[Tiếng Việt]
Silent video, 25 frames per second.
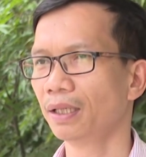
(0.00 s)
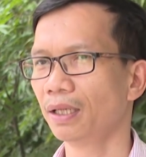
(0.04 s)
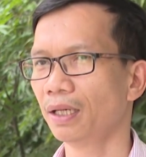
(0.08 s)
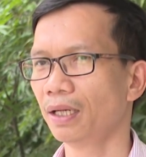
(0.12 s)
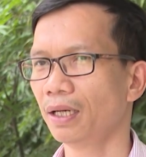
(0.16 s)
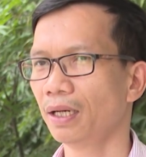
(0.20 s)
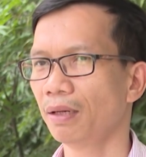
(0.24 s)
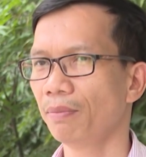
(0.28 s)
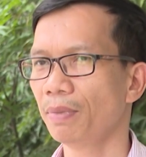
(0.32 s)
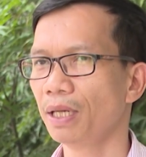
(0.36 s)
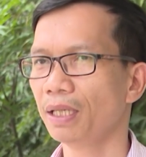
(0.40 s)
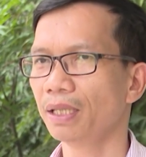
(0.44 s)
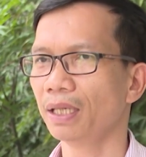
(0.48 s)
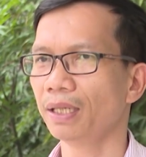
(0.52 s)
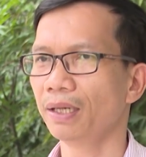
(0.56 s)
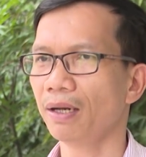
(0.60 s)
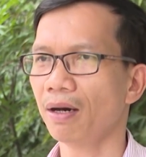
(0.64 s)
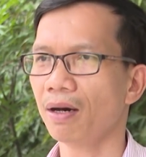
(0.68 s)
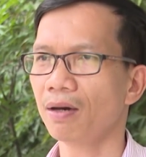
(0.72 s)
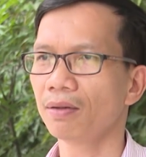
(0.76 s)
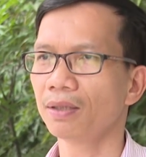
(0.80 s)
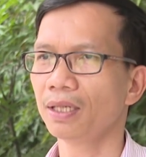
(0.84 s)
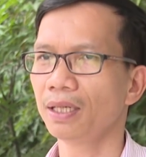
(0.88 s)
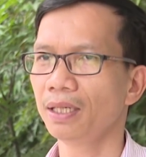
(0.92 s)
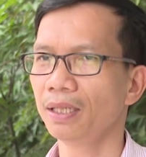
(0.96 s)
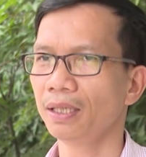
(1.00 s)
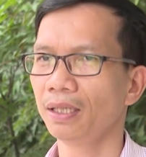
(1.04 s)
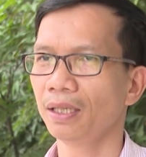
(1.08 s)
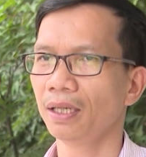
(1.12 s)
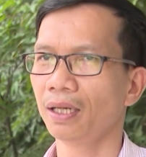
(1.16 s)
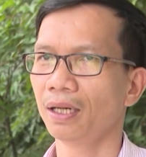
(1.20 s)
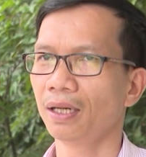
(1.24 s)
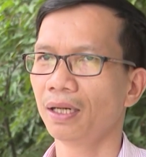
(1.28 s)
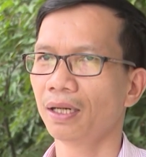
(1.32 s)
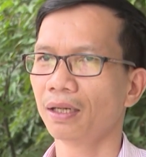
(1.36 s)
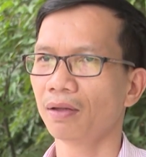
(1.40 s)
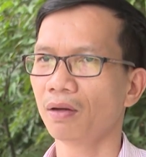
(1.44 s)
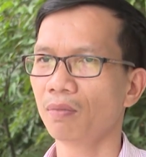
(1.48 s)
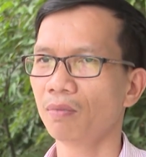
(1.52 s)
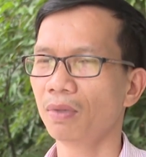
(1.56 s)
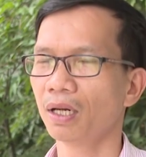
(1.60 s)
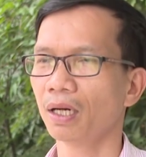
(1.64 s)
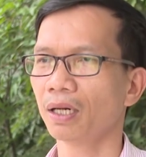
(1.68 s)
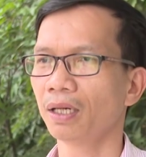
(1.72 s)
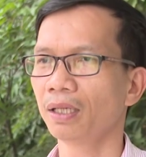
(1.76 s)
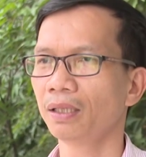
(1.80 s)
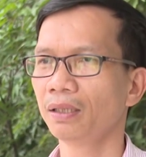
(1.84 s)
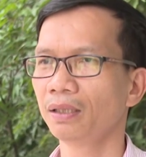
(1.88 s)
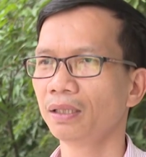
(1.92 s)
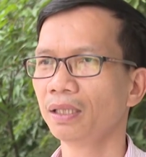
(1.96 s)
À, bên cạnh đó thì à, cũng
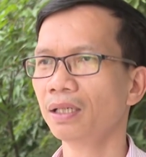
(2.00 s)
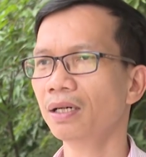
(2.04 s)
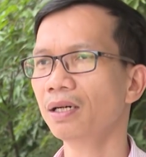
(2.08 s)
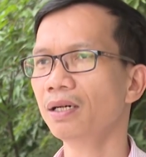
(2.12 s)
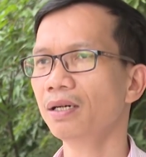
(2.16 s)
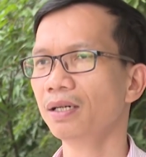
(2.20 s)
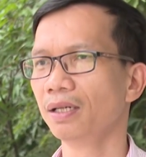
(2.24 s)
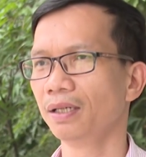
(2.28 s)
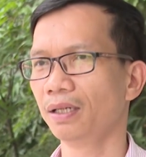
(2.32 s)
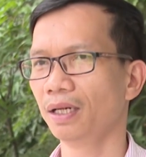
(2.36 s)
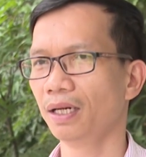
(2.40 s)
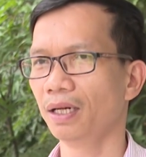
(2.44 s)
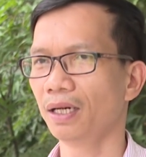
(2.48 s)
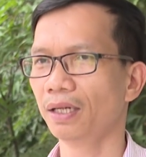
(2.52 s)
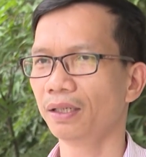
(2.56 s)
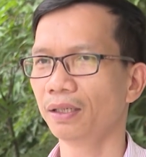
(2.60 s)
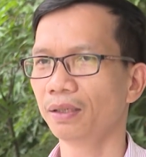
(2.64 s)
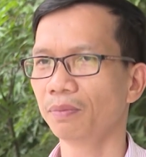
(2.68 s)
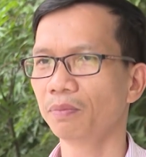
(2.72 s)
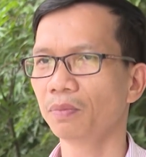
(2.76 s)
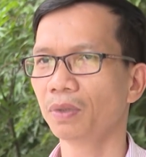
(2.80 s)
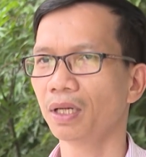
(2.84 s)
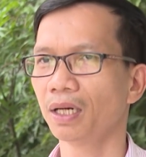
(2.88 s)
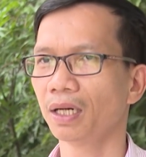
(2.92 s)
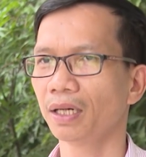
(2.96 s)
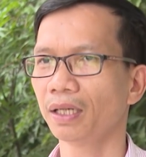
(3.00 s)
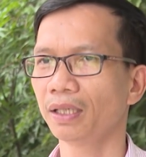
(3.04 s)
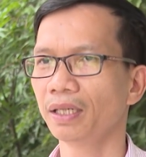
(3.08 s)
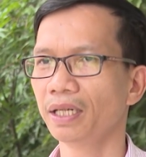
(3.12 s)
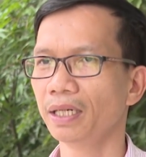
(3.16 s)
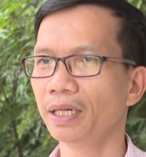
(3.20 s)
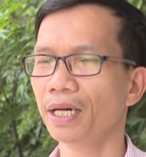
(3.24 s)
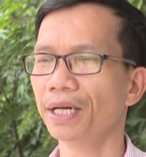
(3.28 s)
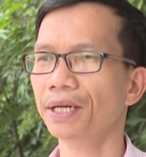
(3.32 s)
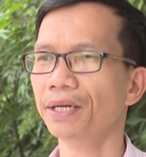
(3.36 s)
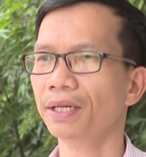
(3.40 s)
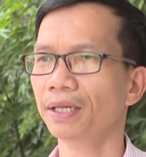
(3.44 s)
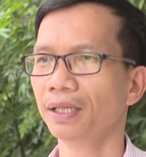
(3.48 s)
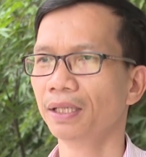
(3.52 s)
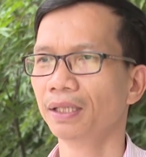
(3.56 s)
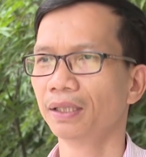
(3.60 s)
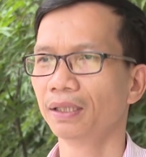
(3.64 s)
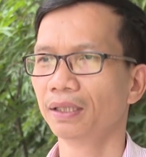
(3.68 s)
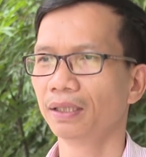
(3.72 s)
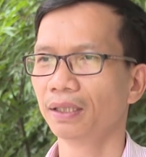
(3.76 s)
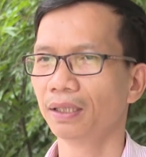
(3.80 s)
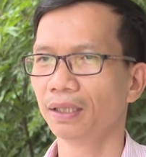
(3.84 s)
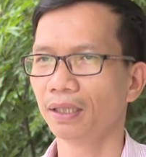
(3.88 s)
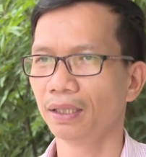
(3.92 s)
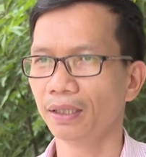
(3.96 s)
là cái gương, à, cũng là cái điển hình
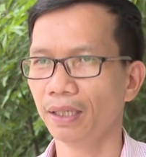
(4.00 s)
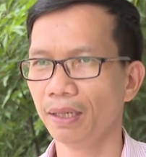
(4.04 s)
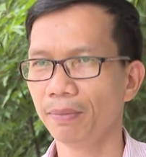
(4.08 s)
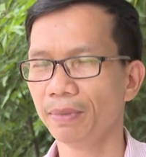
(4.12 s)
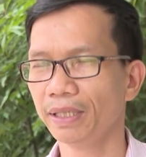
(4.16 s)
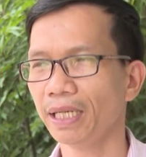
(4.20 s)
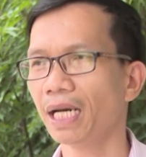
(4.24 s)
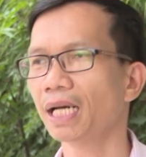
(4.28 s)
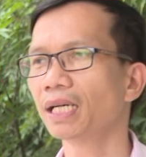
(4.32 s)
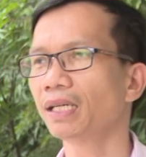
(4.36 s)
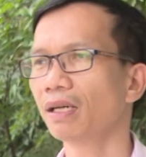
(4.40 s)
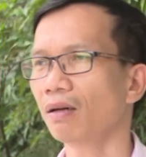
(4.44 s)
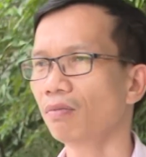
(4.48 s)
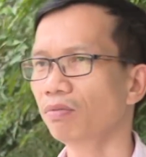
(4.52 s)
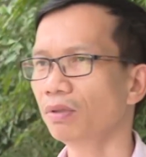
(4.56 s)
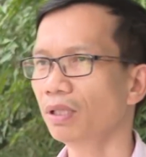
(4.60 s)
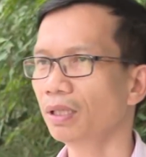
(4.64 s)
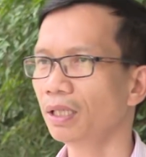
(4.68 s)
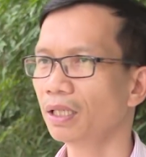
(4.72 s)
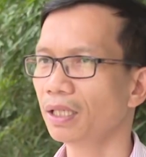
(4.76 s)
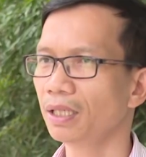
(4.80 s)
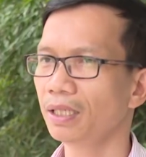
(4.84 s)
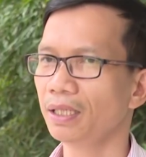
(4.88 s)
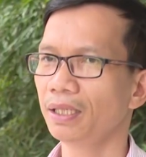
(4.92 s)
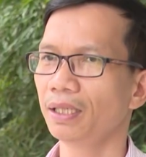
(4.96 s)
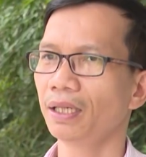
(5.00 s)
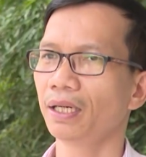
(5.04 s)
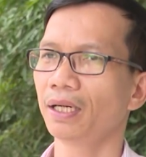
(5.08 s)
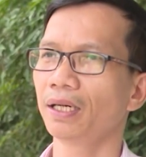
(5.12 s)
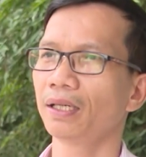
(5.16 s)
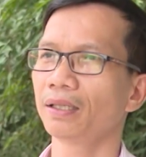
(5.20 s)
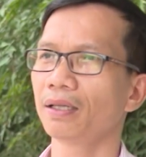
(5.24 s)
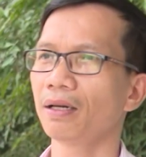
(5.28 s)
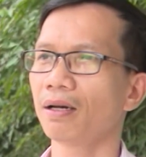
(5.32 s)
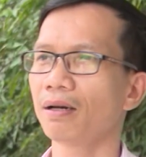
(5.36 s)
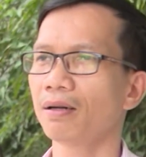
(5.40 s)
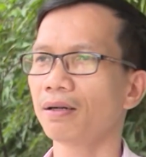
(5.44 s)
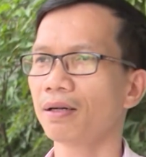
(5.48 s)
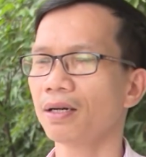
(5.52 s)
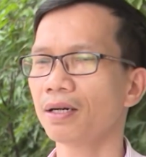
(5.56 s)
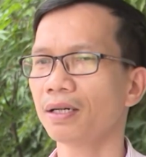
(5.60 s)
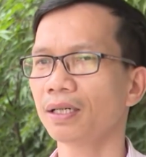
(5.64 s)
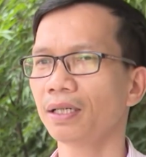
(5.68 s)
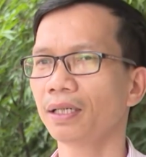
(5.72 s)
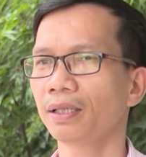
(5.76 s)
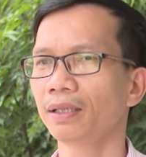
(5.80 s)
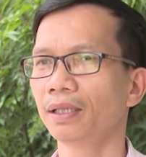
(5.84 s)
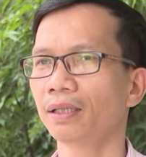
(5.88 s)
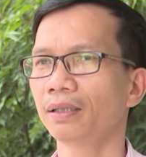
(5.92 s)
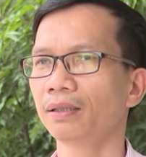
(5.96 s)
à, để mà nhân rộng những cái à, cho
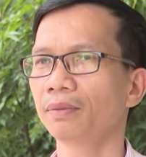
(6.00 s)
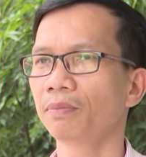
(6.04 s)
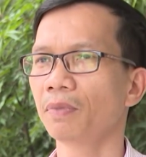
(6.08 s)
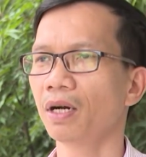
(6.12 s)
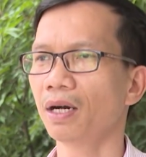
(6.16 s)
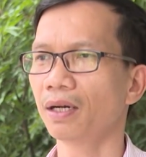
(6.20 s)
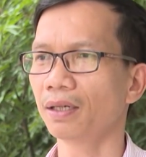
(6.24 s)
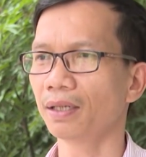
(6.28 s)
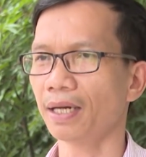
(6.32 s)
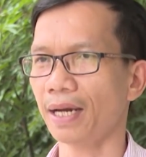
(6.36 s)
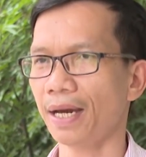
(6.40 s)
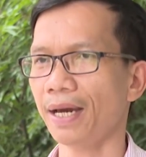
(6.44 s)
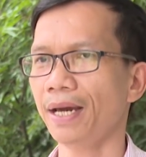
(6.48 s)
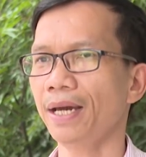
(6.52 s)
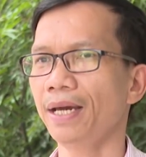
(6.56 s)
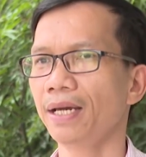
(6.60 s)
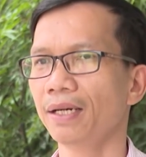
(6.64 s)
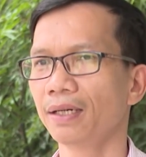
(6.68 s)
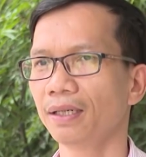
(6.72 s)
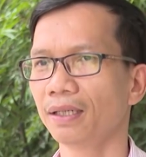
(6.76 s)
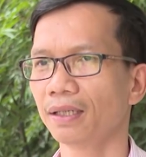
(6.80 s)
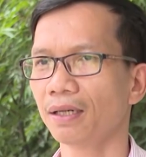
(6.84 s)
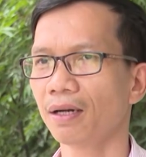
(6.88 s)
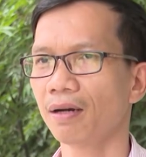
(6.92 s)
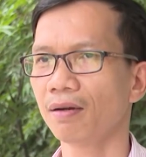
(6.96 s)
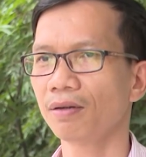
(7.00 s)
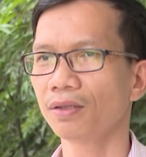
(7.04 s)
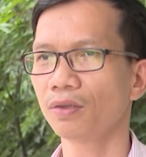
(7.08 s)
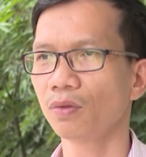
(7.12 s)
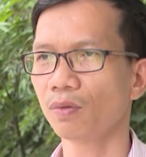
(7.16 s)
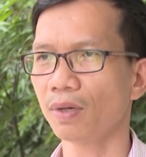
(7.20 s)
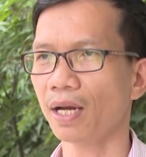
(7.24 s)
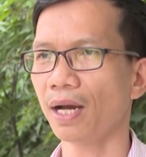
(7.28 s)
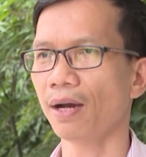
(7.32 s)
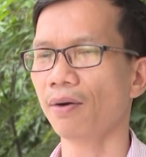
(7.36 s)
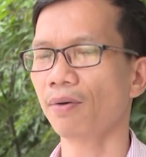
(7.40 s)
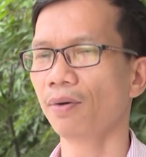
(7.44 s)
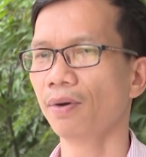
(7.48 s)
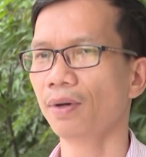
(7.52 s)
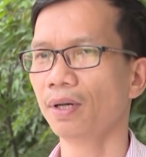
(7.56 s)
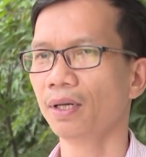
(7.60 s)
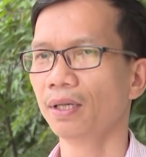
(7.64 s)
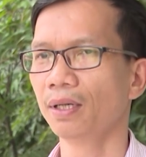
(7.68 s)
các bạn trẻ à, có cái nhu cầu